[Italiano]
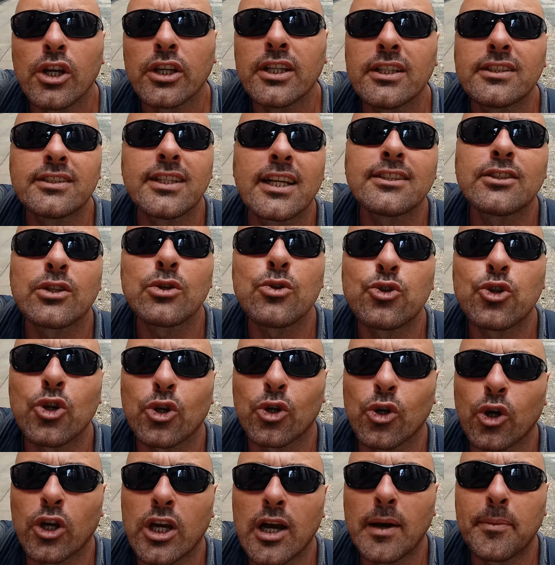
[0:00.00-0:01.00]
chissà se un
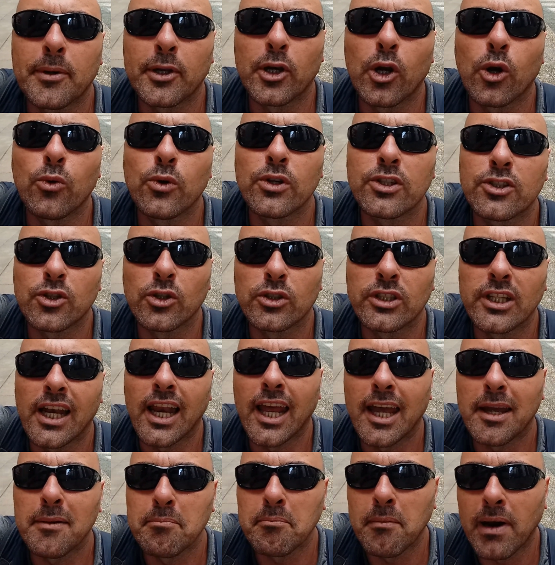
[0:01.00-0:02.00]
giorno capirò questo
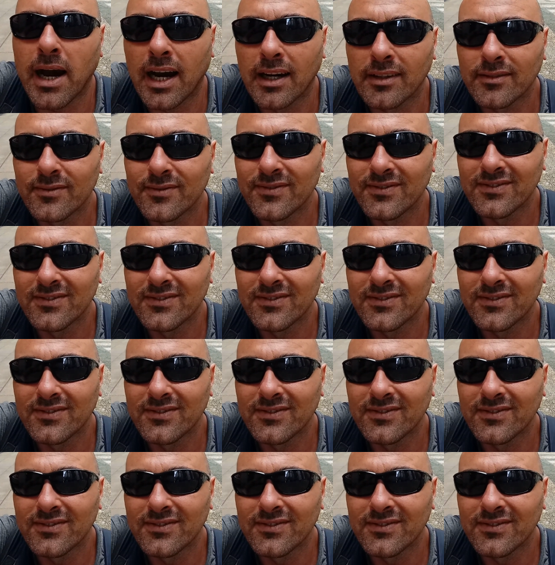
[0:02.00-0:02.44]
dilemma